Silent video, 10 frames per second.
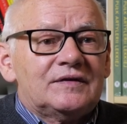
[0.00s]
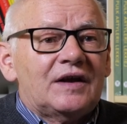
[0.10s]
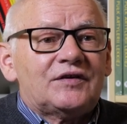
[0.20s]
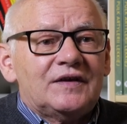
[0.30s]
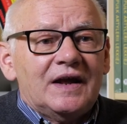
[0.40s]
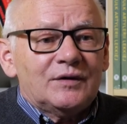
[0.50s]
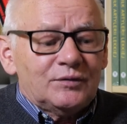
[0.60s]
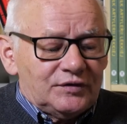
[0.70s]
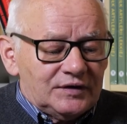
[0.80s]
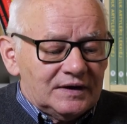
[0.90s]

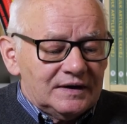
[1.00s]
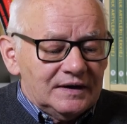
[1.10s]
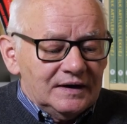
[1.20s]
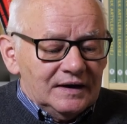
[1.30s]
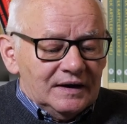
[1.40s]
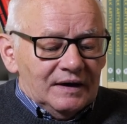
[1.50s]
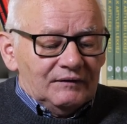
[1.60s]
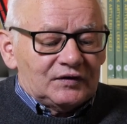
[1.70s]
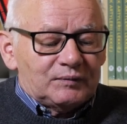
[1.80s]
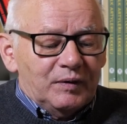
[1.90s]
zaczynają się
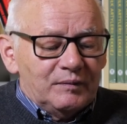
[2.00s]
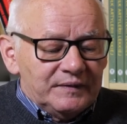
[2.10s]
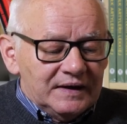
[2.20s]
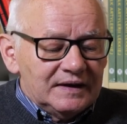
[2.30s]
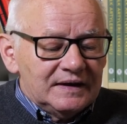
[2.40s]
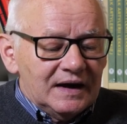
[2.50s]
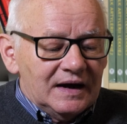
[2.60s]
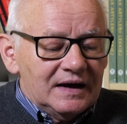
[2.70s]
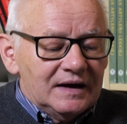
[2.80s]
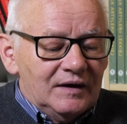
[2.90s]

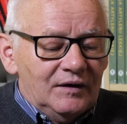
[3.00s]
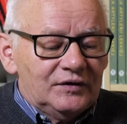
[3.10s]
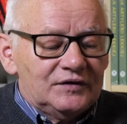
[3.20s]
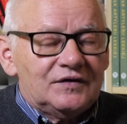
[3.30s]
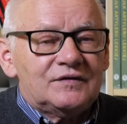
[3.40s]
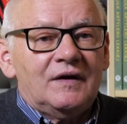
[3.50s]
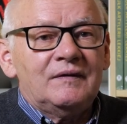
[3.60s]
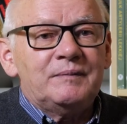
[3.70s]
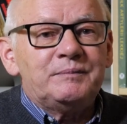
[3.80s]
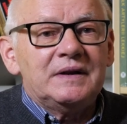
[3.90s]
wspomnienia o
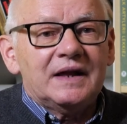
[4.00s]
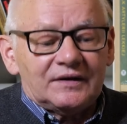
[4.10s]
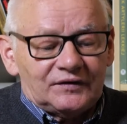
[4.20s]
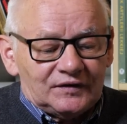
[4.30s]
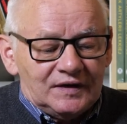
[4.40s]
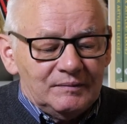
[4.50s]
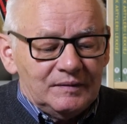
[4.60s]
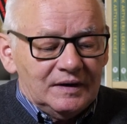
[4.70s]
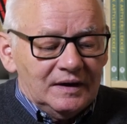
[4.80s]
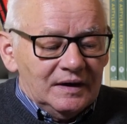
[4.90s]
Zdzisławie
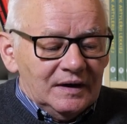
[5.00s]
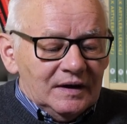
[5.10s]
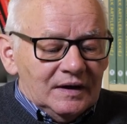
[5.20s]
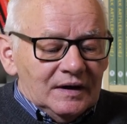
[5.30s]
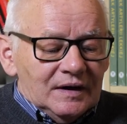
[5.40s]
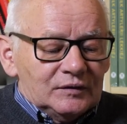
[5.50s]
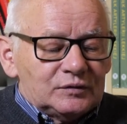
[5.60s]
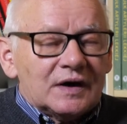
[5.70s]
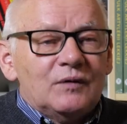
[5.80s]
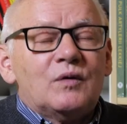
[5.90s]
Pilarskim,
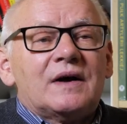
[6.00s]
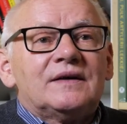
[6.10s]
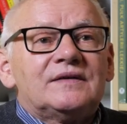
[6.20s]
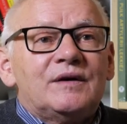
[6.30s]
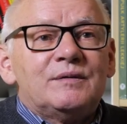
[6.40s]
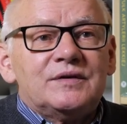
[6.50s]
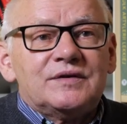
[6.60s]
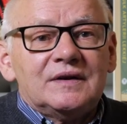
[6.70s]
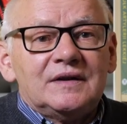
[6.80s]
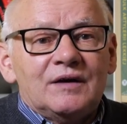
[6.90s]
które ukazały
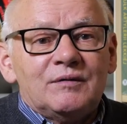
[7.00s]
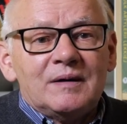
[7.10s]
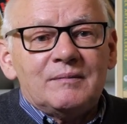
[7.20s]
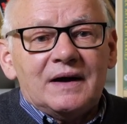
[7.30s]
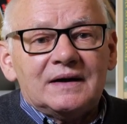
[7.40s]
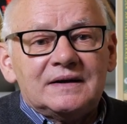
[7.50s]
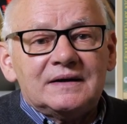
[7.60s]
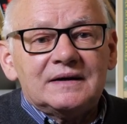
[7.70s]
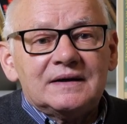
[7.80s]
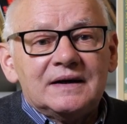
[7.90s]
się na
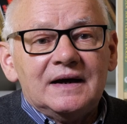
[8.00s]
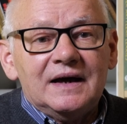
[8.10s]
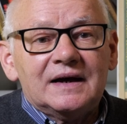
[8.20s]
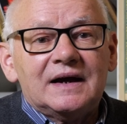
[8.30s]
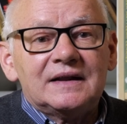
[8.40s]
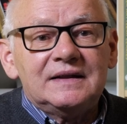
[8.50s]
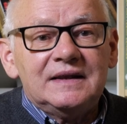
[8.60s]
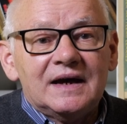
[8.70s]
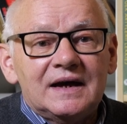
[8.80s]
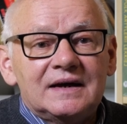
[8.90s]
łamach Echa
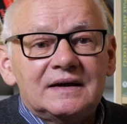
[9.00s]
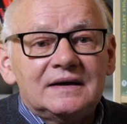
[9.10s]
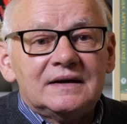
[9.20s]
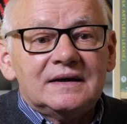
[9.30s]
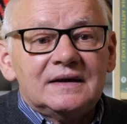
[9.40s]
Dnia